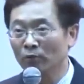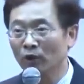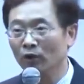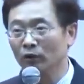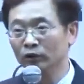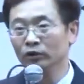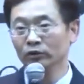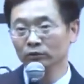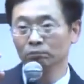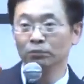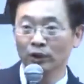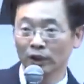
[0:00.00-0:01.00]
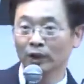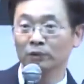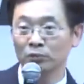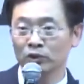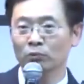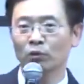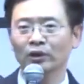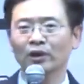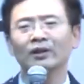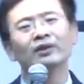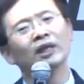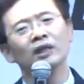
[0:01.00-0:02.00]
어, 어떤 해장 빚을
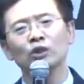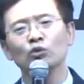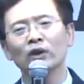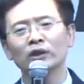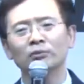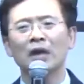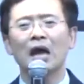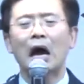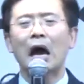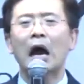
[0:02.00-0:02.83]
보냈다. 그게 이유가 있습니다.